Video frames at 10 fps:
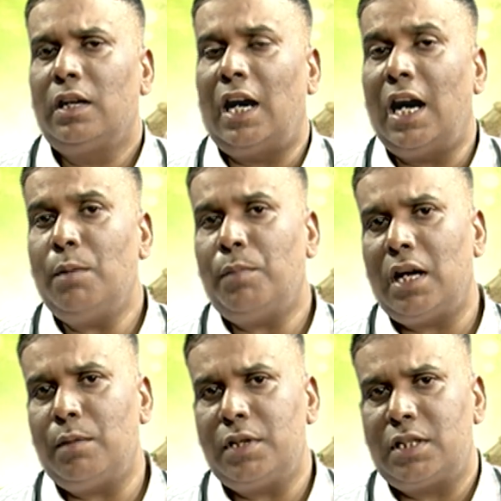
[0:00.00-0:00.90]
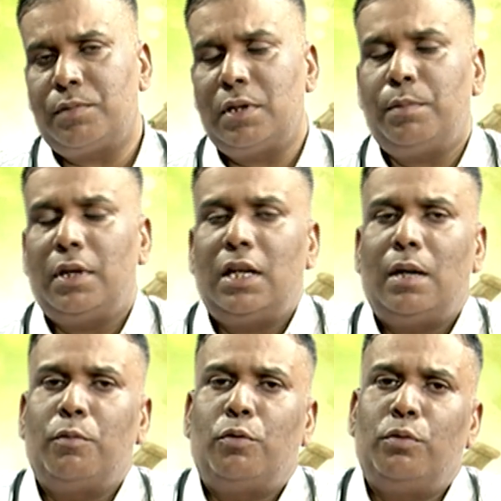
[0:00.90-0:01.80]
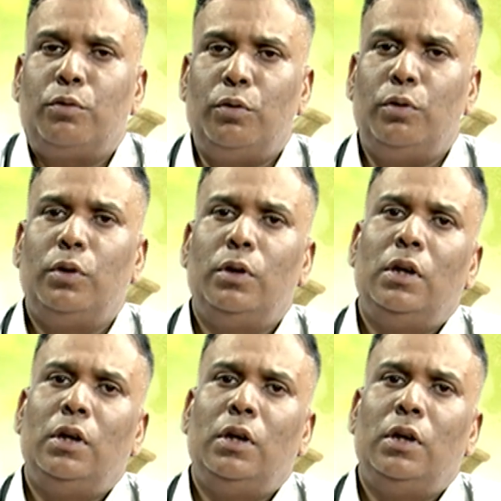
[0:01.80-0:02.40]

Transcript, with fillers: खान पान में सबसे पहले हमको उनको